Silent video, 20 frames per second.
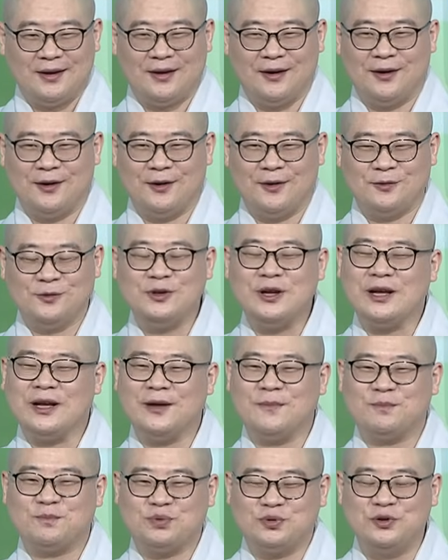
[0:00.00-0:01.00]
어,
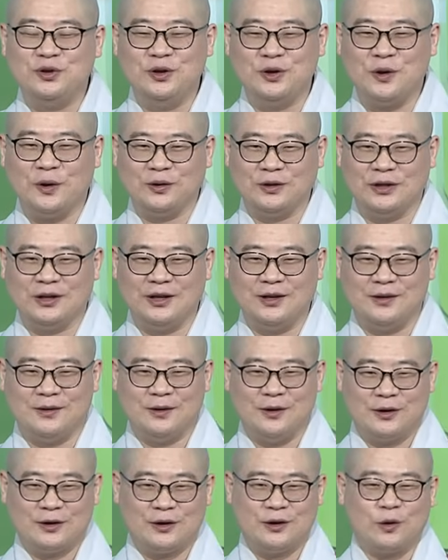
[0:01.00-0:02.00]
우리 불교는
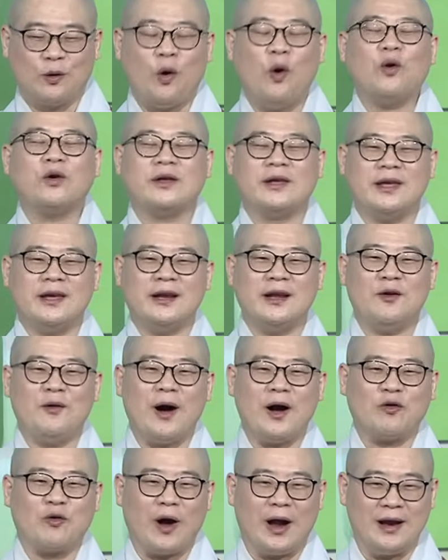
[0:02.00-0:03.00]
그
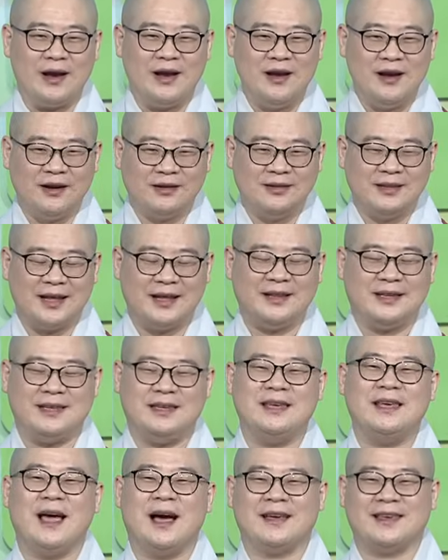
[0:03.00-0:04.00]
코끼리와 관련된
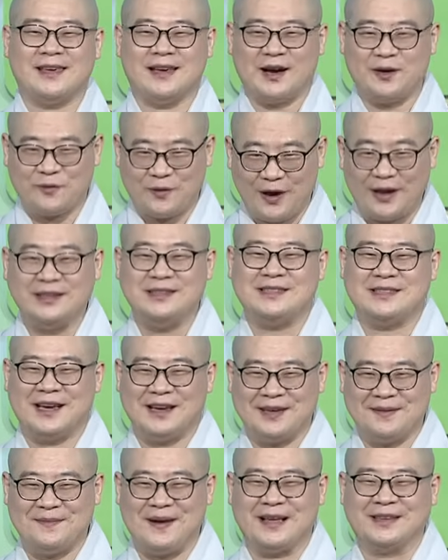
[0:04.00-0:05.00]
이야기가
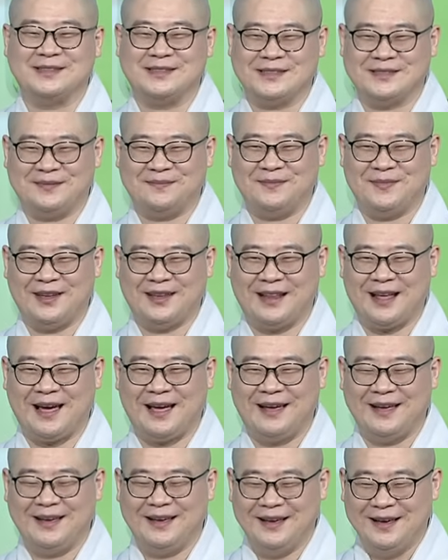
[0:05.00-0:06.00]
굉장히
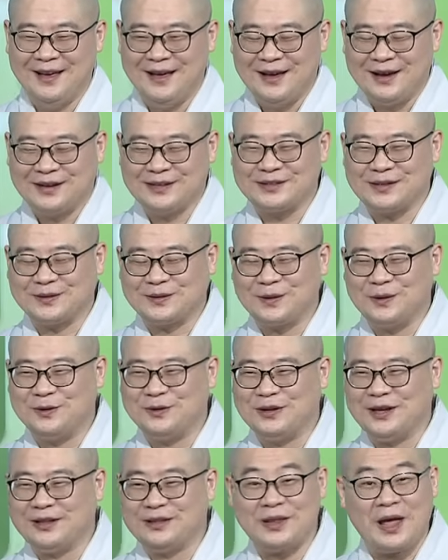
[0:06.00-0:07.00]
많습니다. 그래서 또
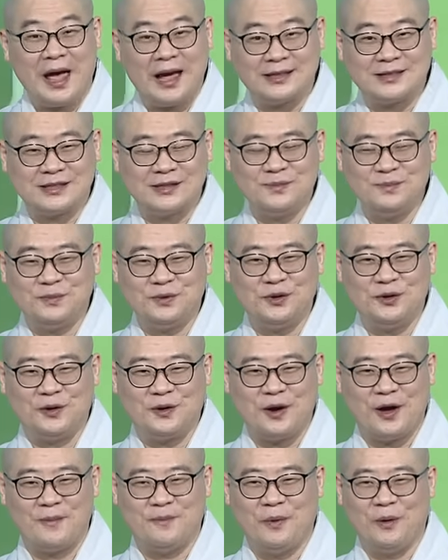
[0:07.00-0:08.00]
우리
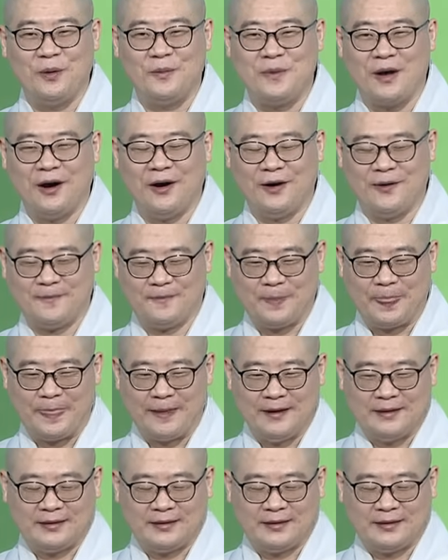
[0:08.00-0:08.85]
대승불교에 보면